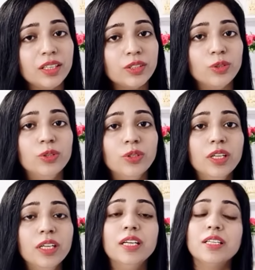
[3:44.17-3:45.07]
तो
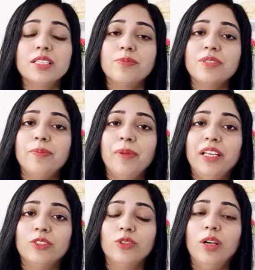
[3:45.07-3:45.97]
सबसे
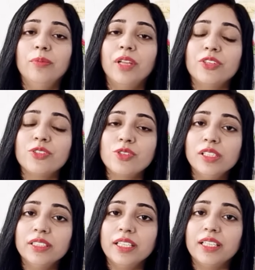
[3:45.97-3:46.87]
पहले तो हम नेचुरल
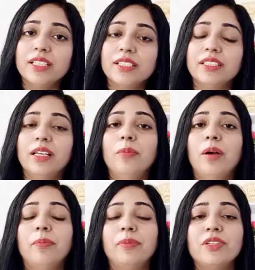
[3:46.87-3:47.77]
तरीके से हम
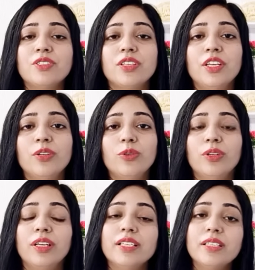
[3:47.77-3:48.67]
अपनी स्किन को
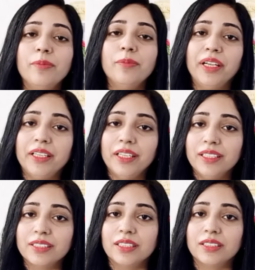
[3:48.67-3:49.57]
कैसे मेंटेन
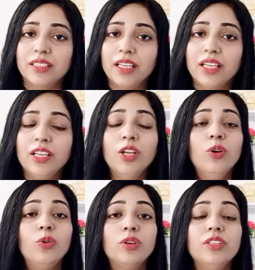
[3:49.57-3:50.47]
रख सकते हैं
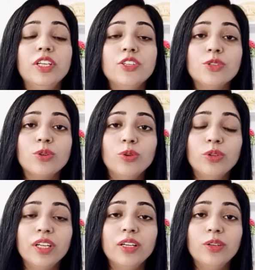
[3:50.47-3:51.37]
और ये जो
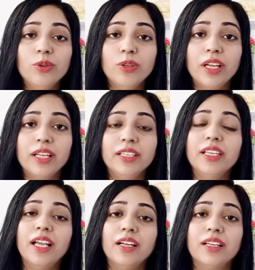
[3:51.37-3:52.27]
कोरियन लोग हैं ये
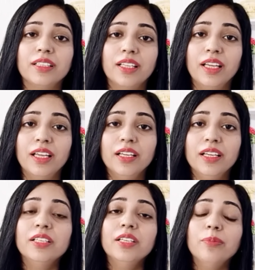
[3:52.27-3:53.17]
क्या करते हैं
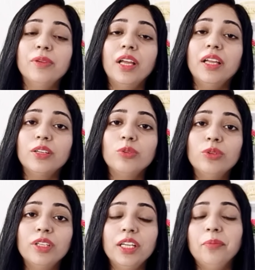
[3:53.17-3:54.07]
ये अपना एक
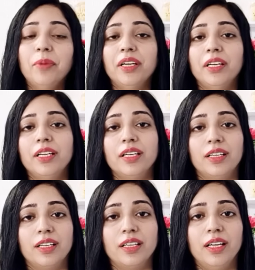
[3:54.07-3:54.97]
रूटीन मेंटेन कर
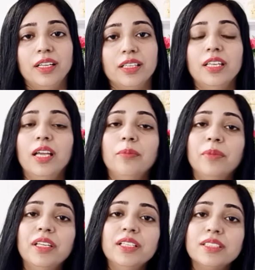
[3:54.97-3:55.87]
रखा है कि
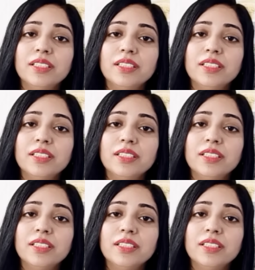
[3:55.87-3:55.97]
हमें इस